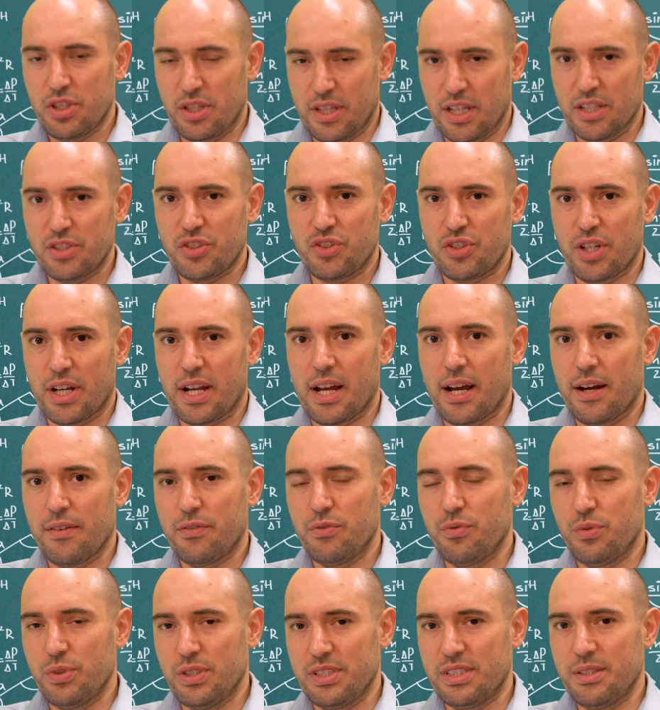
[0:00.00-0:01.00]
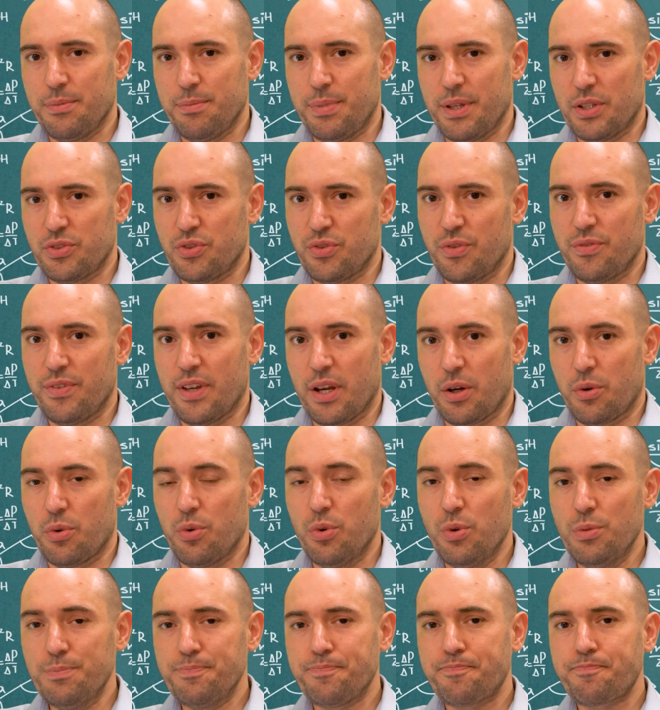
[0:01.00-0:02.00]
co nas czeka w XXI
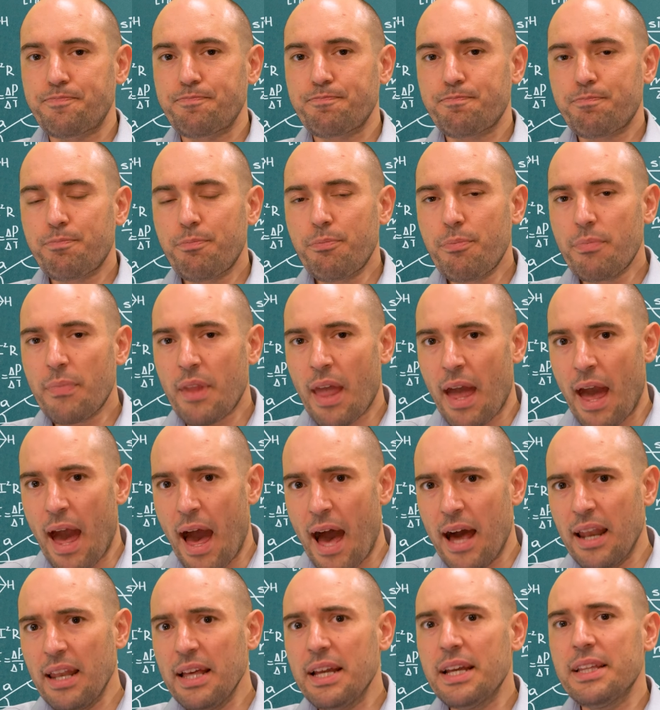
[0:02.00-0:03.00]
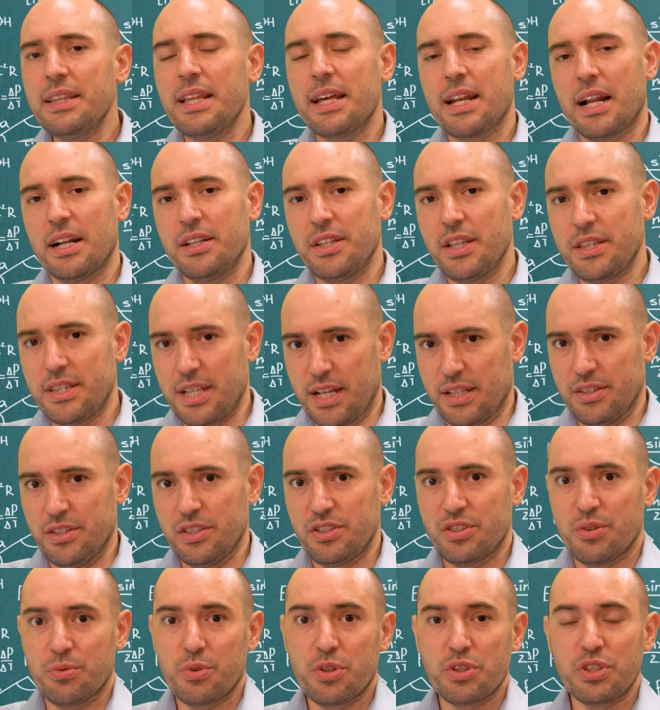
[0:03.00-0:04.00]
wieku, ale generalne
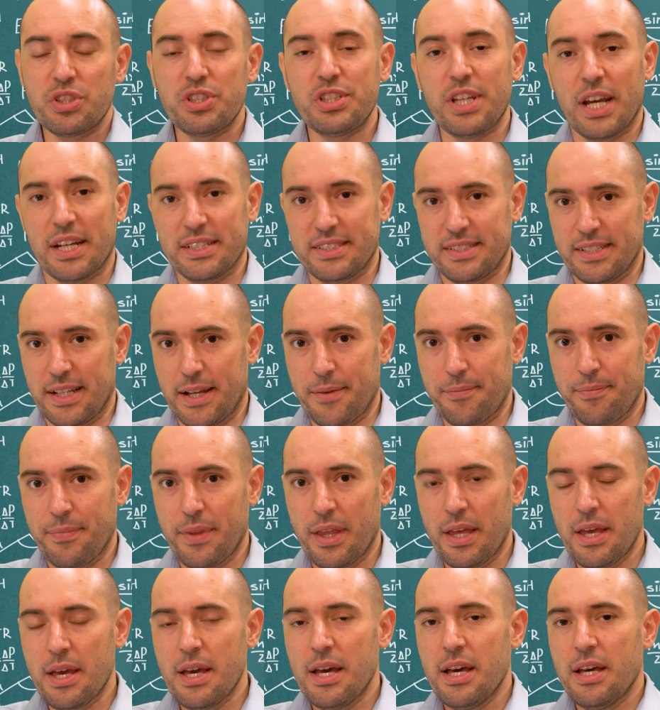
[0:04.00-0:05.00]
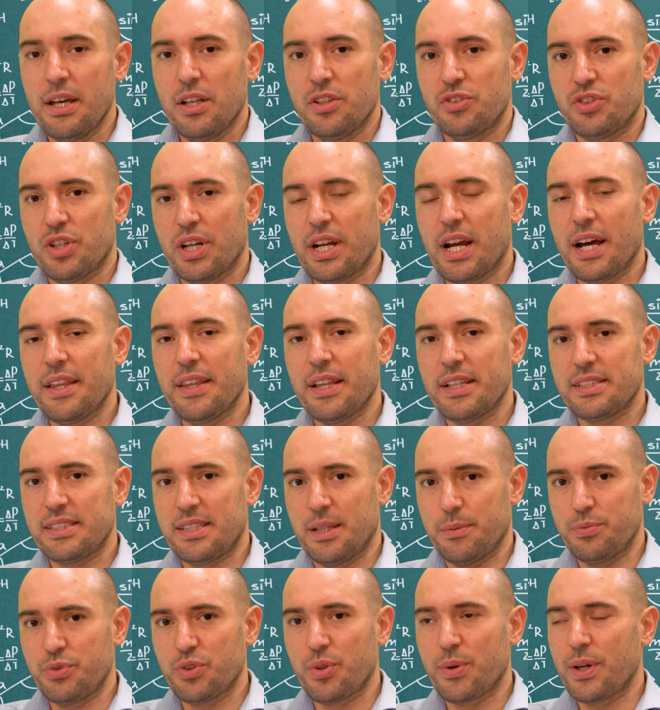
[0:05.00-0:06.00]
trendy są dosyć jasne czeka
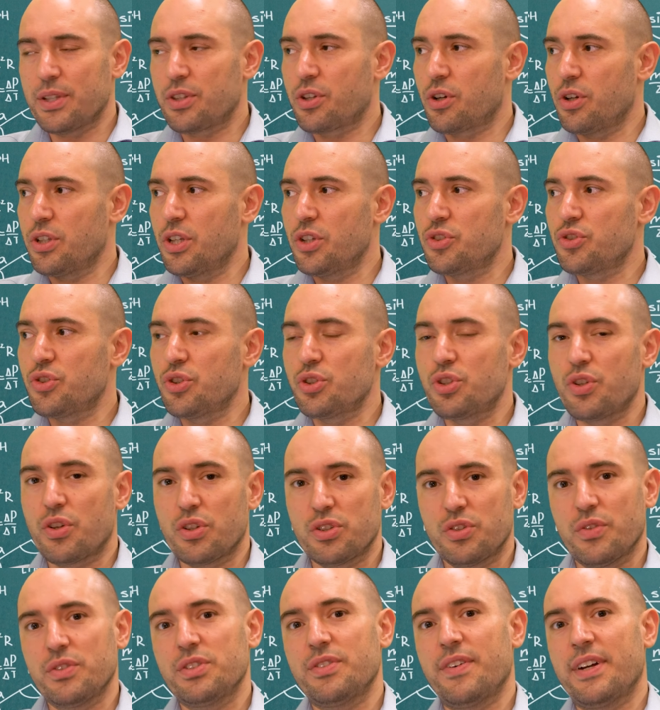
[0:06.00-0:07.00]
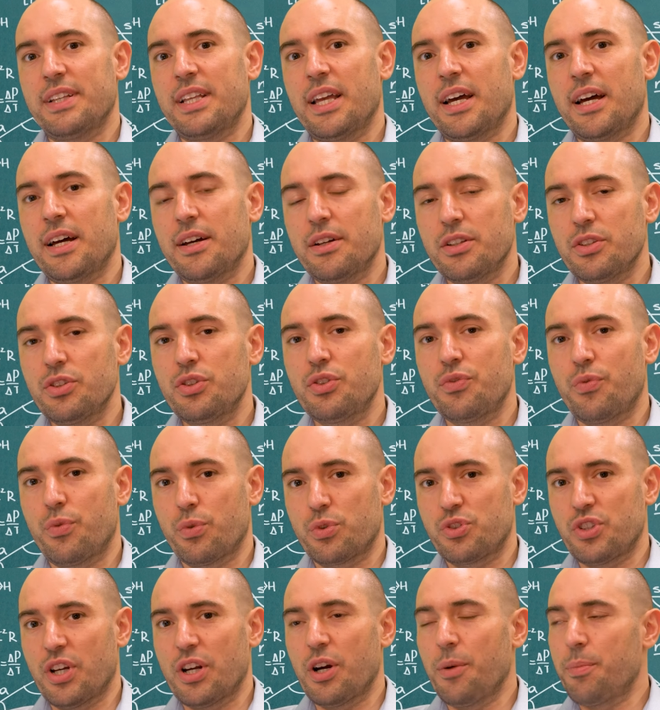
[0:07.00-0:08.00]
nas na przykład konieczność rozwiązywania
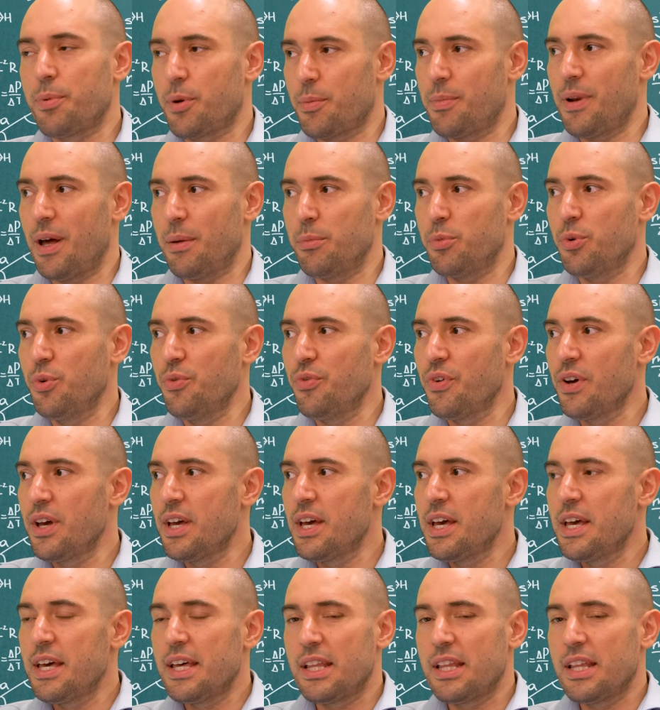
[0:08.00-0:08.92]
twórczego problemów.